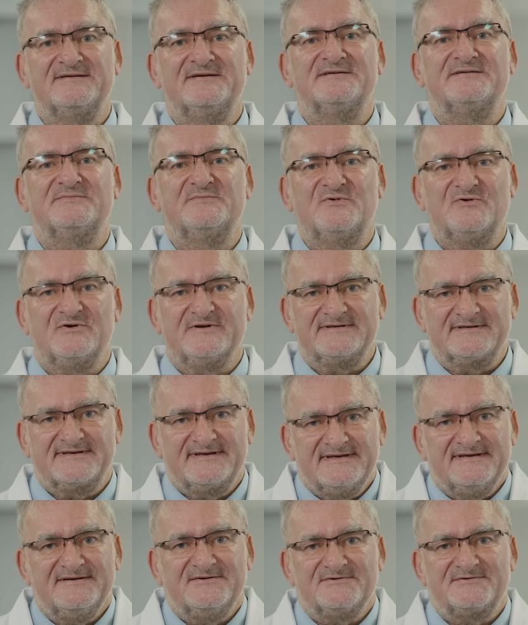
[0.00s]
to jest błysk
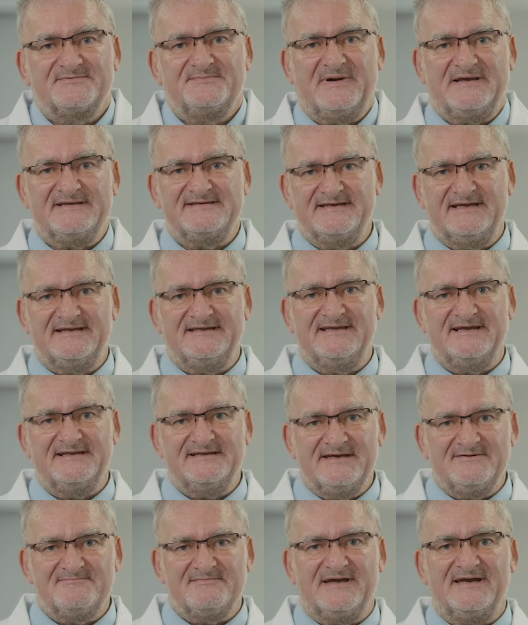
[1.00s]
i już pacjenta
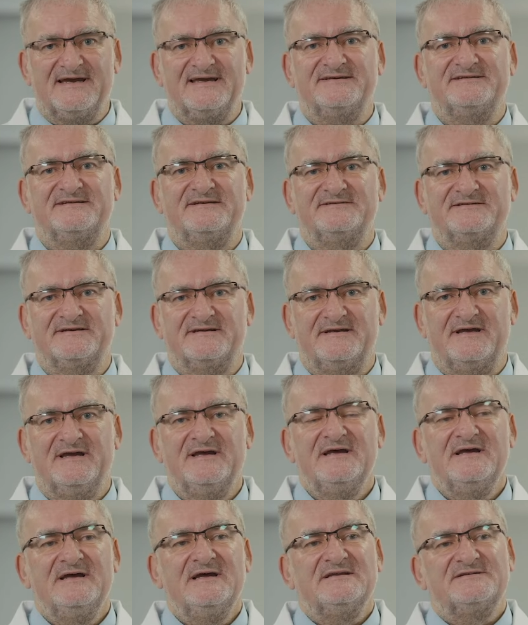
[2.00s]
nie ma, jeśli się
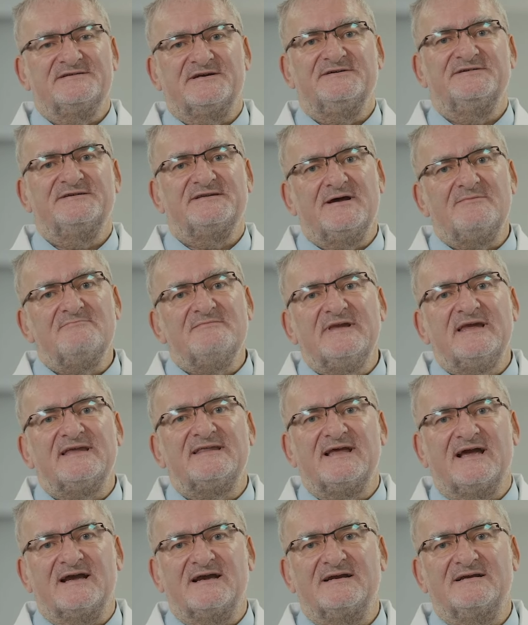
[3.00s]
coś tam nie
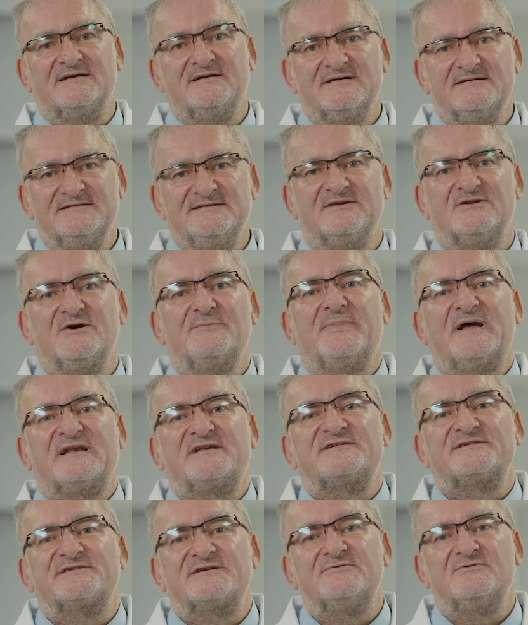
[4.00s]
tak nie
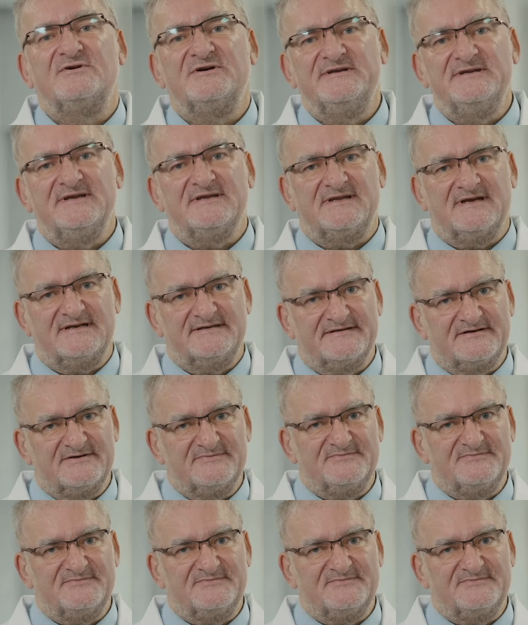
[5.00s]
dopatrzyło i nie tak zrobiło